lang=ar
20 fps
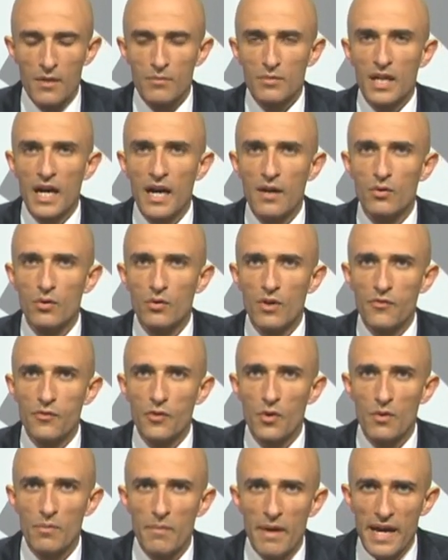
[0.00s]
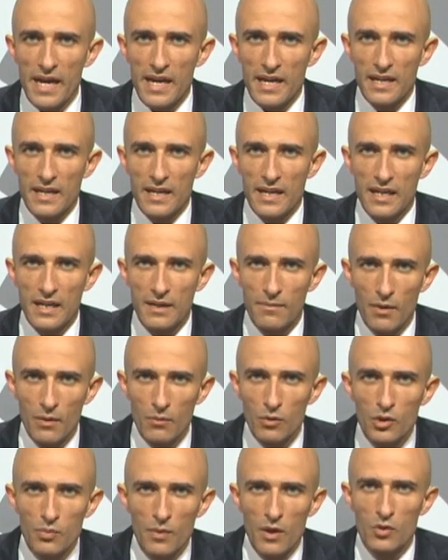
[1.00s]
باش نحاولوا نوفروا الماء اللي
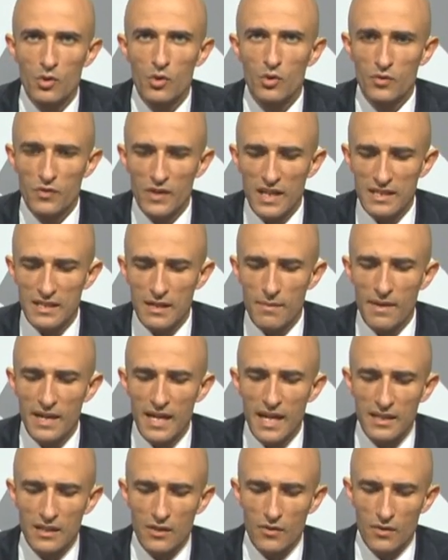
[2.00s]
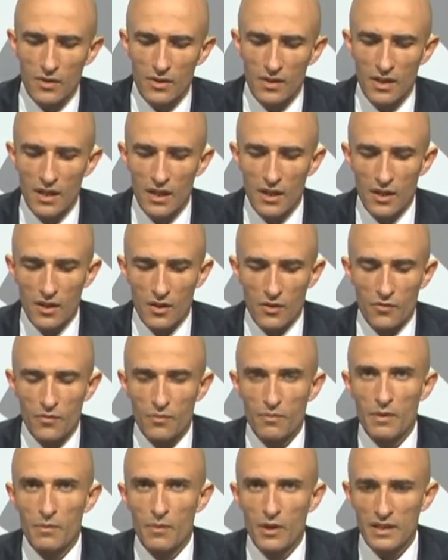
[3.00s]
مش موجود في ياسر مناطق
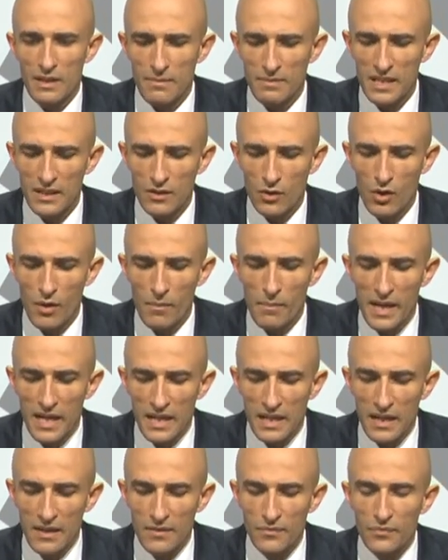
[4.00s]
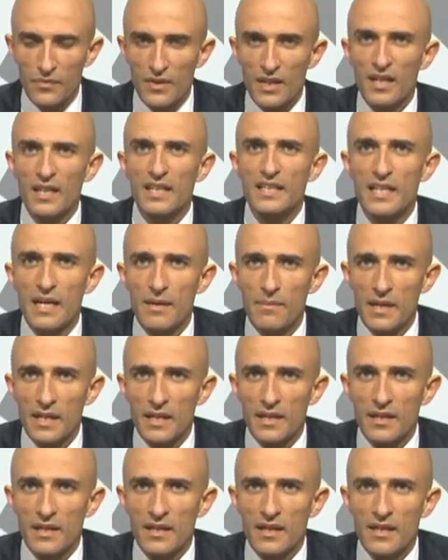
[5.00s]
من معتمديه جرومباليا
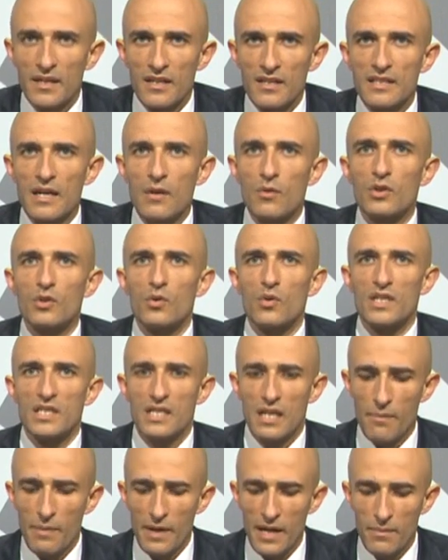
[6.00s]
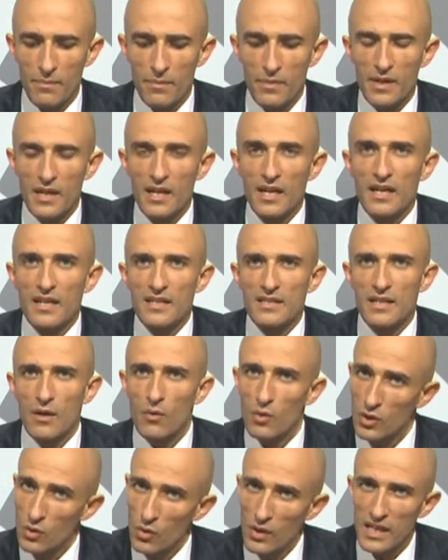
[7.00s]
ختاما صوتوا للشباب
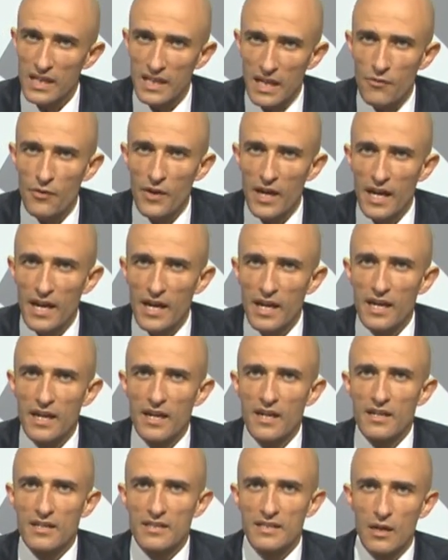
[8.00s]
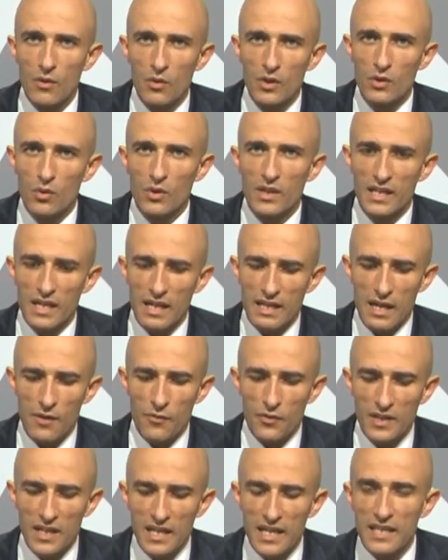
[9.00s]
صوتوا للكفاءه صوتوا
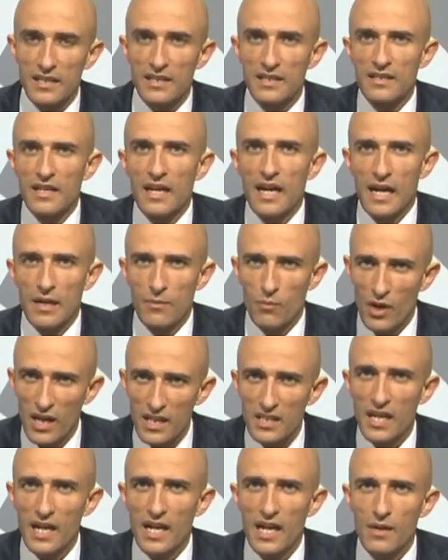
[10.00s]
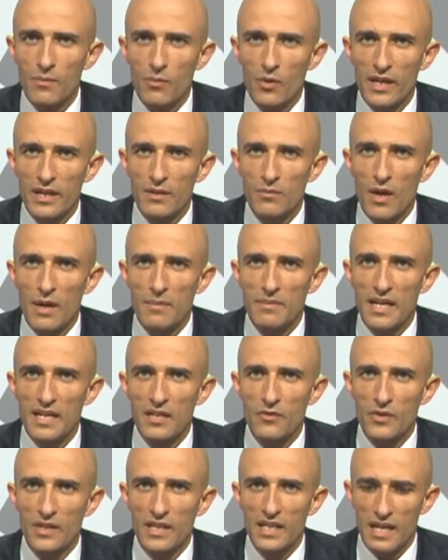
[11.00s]
لنظافه اليد المرشح رقم واحد محمد
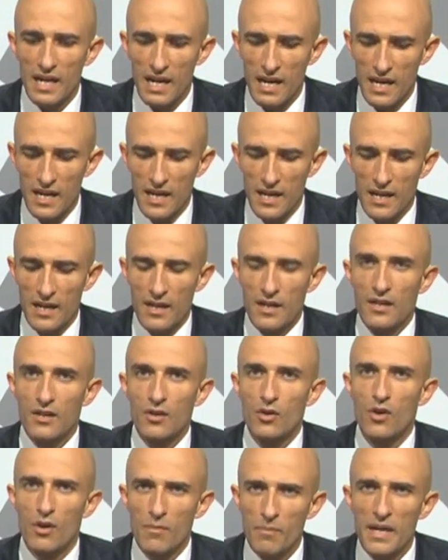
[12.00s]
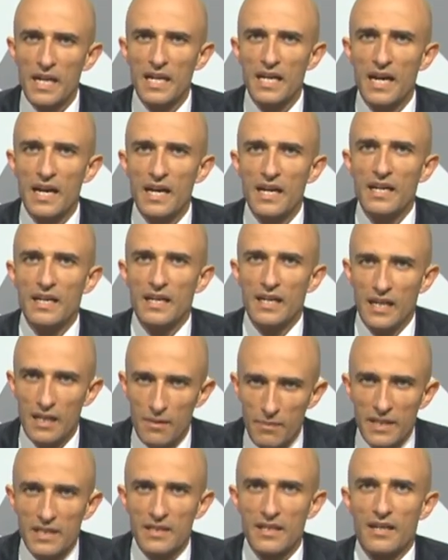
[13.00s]
علي فنيرة جرومبيليا
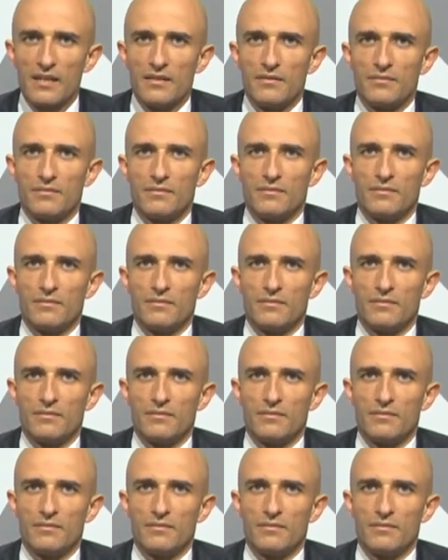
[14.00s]
حلمتنا